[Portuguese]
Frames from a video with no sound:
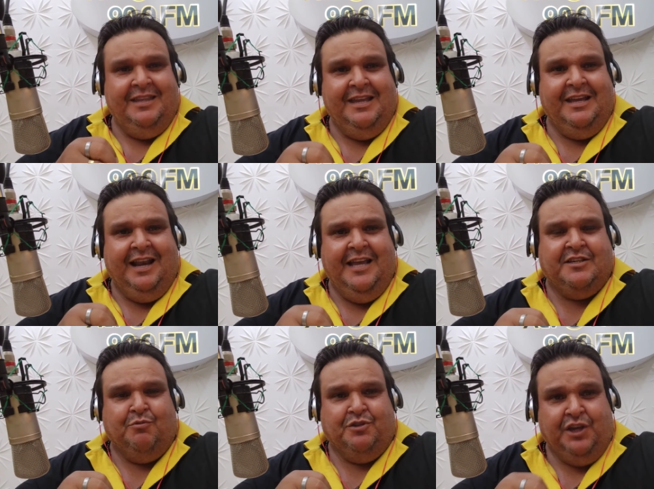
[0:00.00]
de
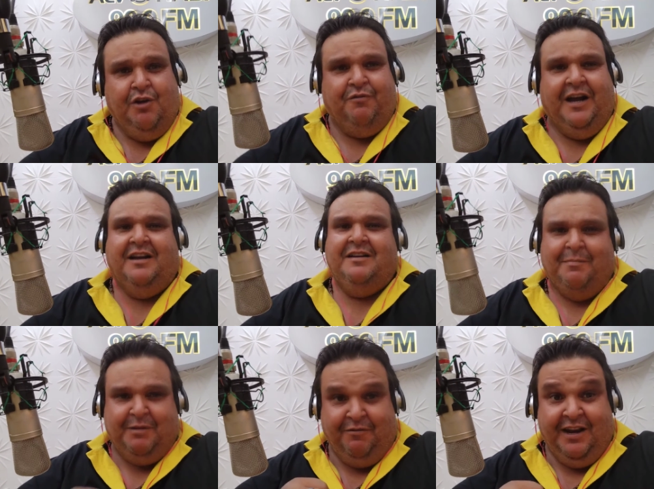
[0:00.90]
Gleison Silva,
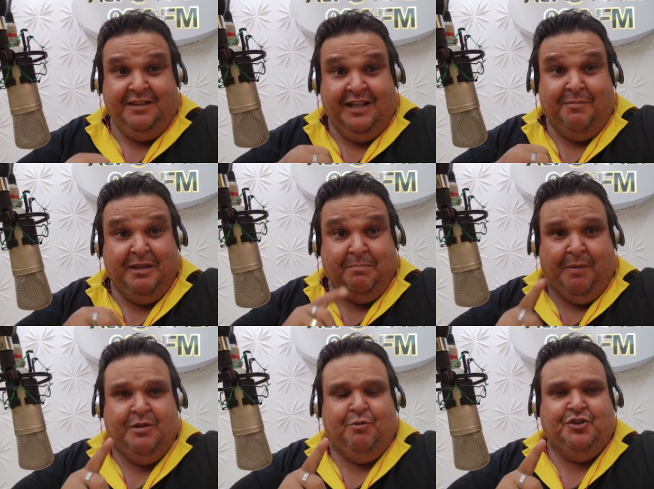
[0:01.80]
capa de feira também de
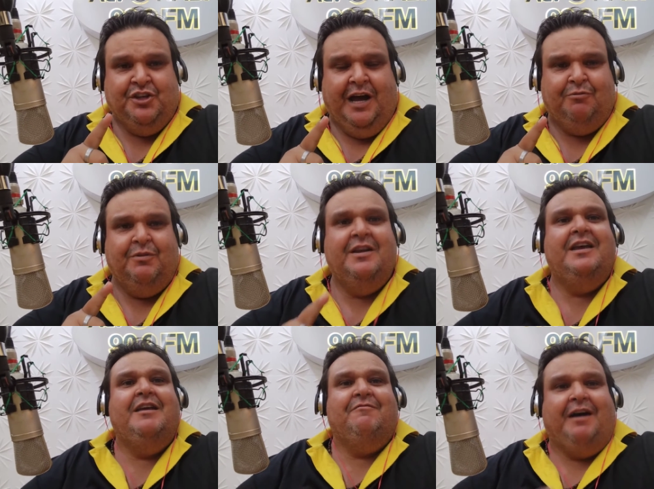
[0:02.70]
Palma de Monte Alto,
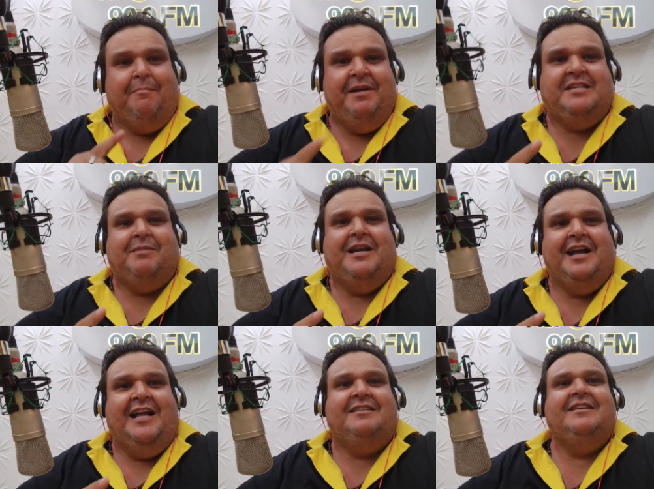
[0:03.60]
Fabrício
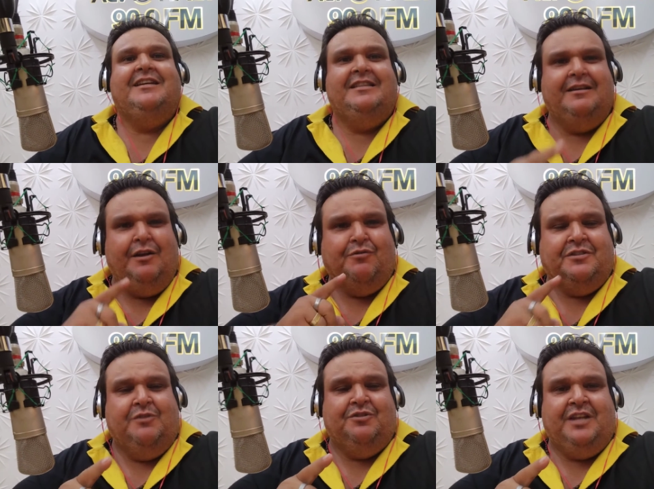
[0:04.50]
Mariatti, Daniel
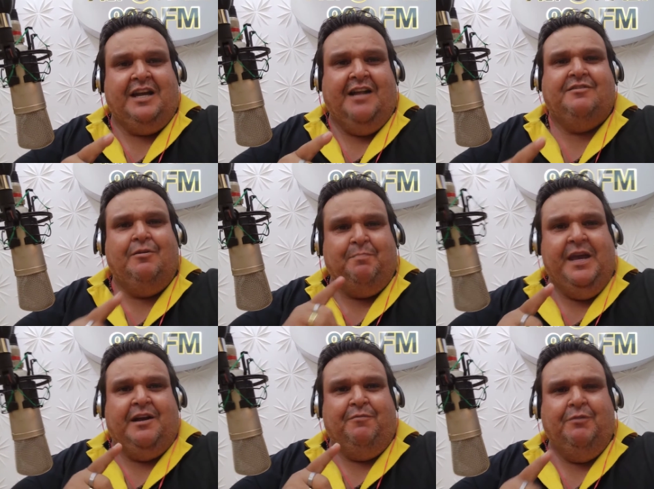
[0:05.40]
Santos Teclados. Não
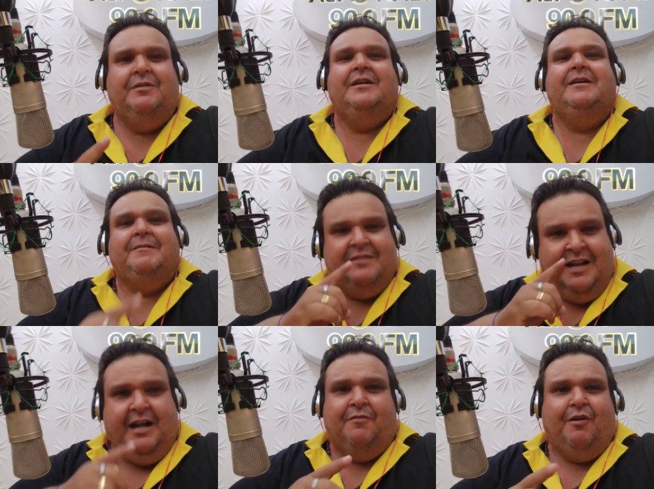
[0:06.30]
perca, viu?
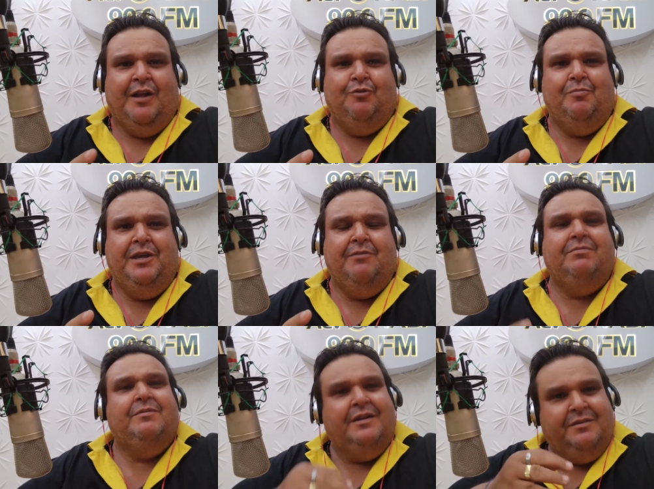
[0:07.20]
Será cavalgada
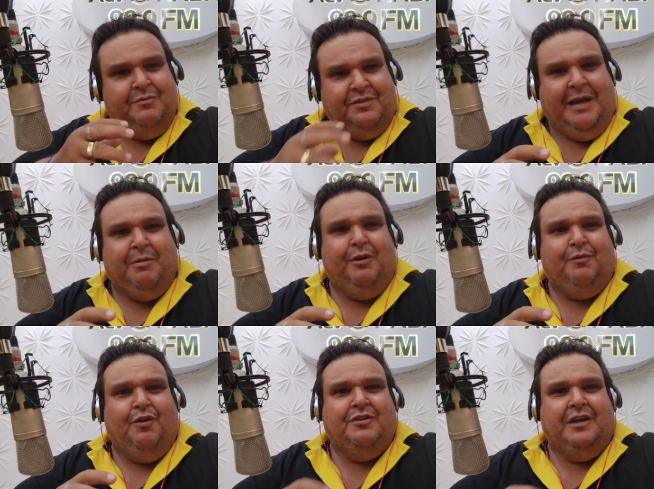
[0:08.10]
domingo o sábado à
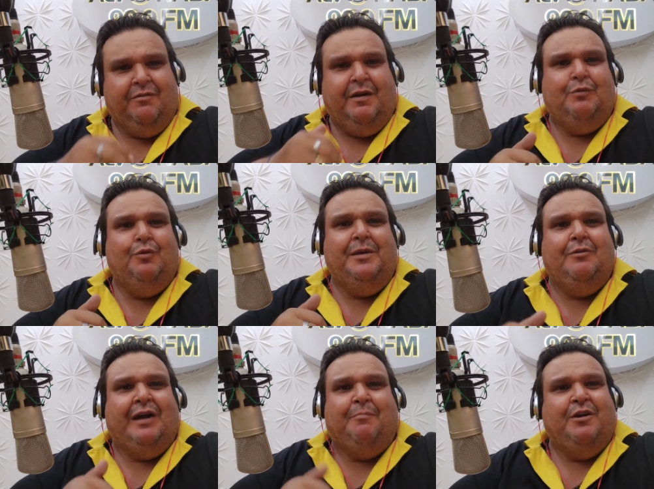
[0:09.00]
noite forrozão, no
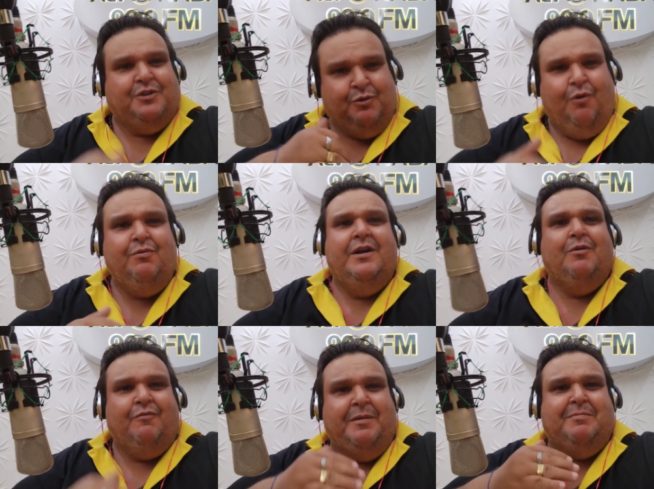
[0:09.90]
domingo, logo após show
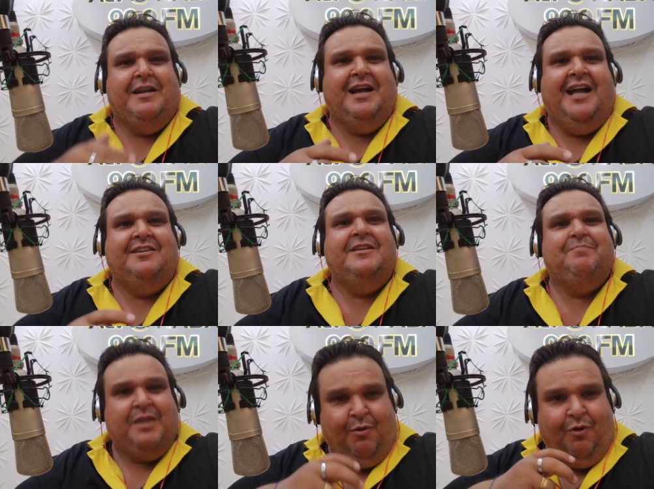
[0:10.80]
com Fabrício Mariatti
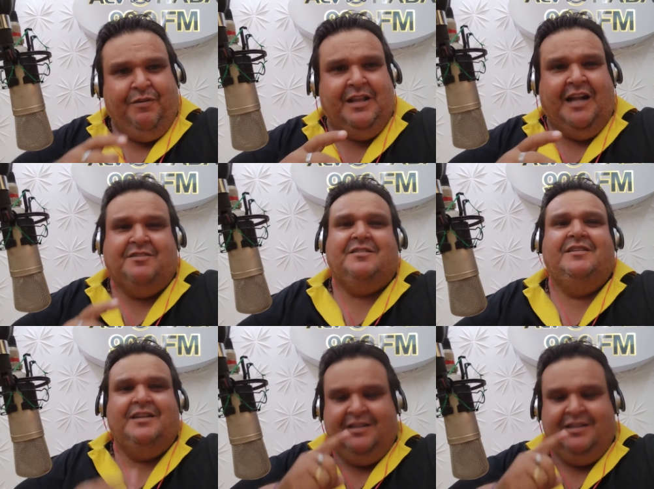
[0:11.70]
e convidados.